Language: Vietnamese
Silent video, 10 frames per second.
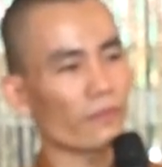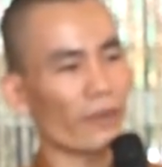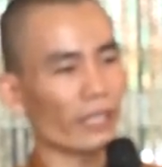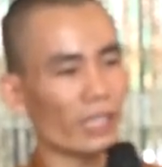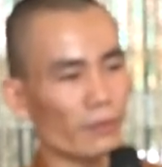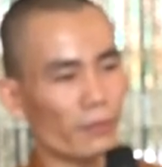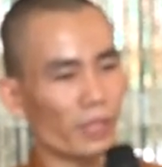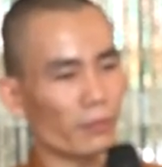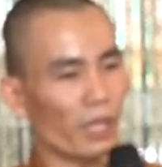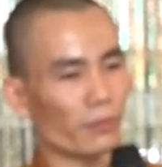Vậy khi mà
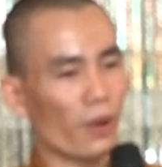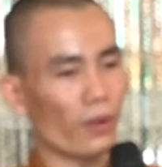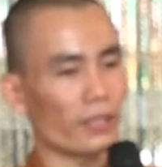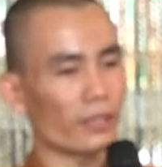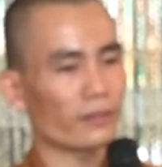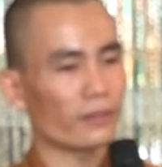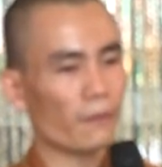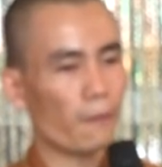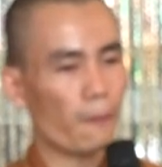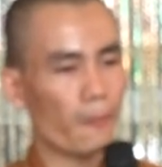mình bực bội lên,
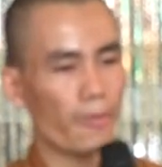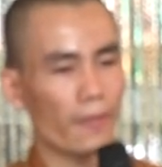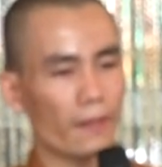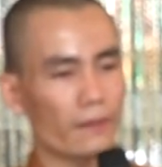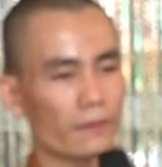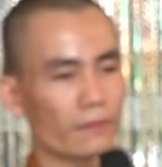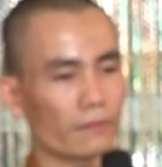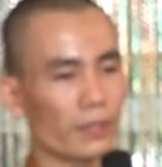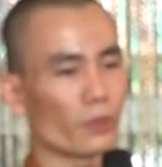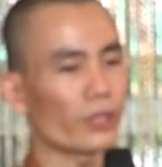
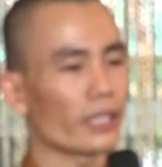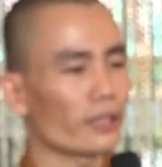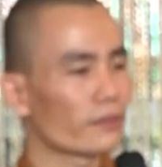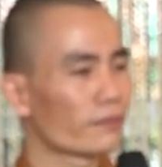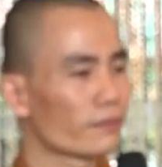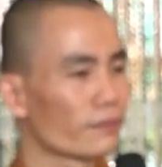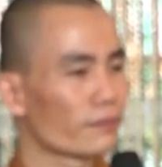mình muốn gì?